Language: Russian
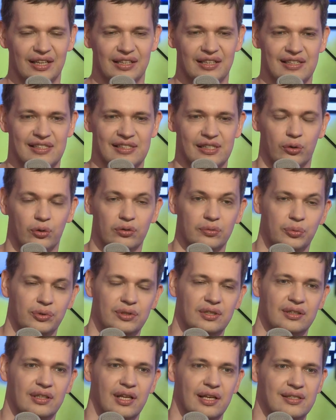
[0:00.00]
если он
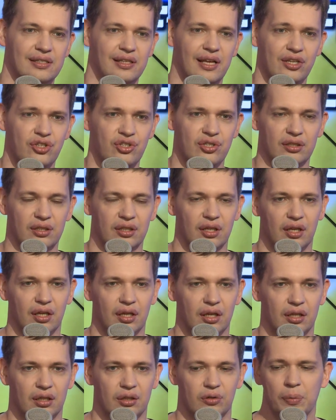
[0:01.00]
будет назначен
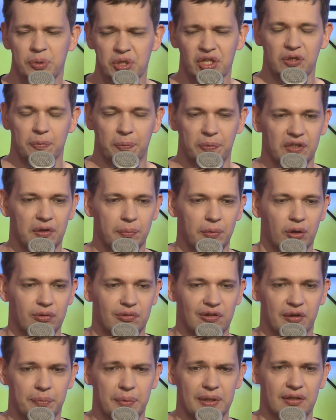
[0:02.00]
Вообще не понимаю,
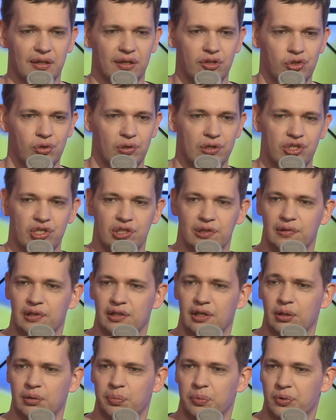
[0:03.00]
это арбитр, ничего личного
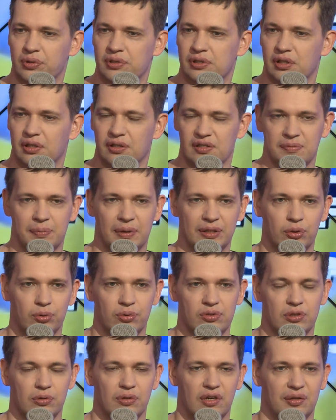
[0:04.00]
нет, просто
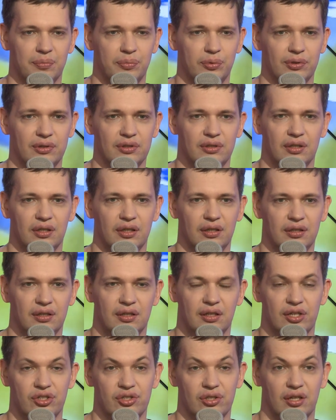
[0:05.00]
смотрю за его работой и
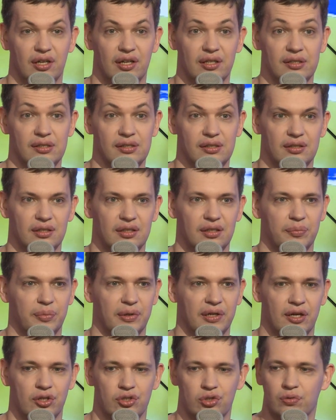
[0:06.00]
каждый раз э,
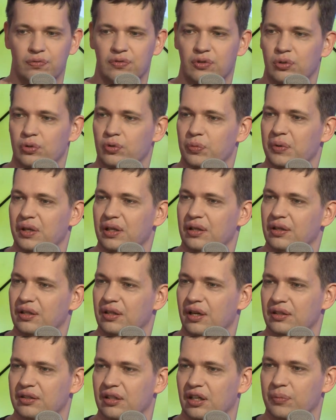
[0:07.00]
прихожу в недоумение.
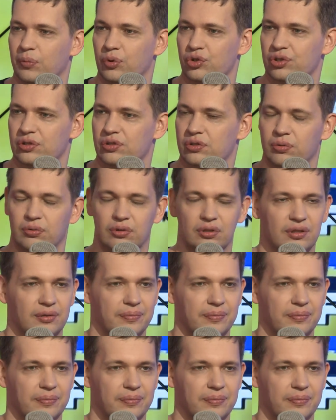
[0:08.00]
Как так можно судить?